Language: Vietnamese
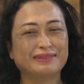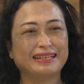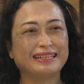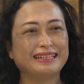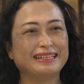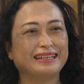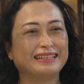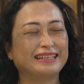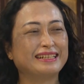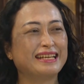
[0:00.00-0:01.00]
tộc thiểu số.
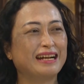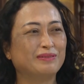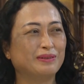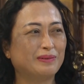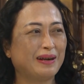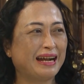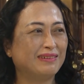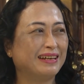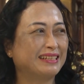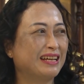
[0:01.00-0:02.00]
Hiện nay cả
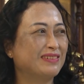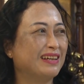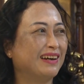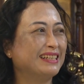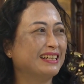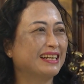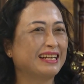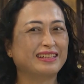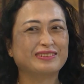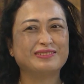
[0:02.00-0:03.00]
nước còn ba chương trình mục tiêu